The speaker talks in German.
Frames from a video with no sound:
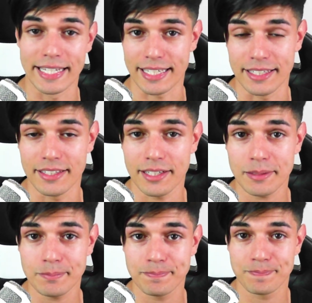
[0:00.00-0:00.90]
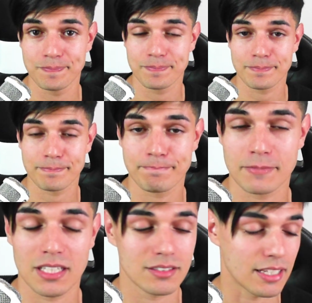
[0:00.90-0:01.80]
Kinder,
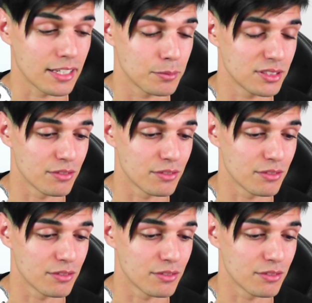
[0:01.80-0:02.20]
das klingt ein bisschen